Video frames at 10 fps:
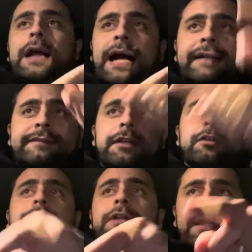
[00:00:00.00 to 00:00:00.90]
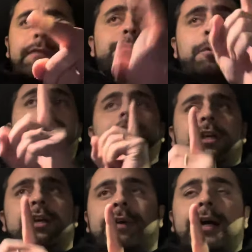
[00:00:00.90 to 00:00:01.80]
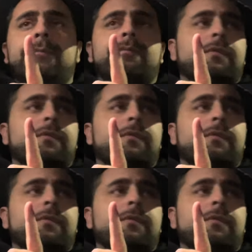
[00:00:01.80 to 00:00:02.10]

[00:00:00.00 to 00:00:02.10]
Altra nota ne- positiva,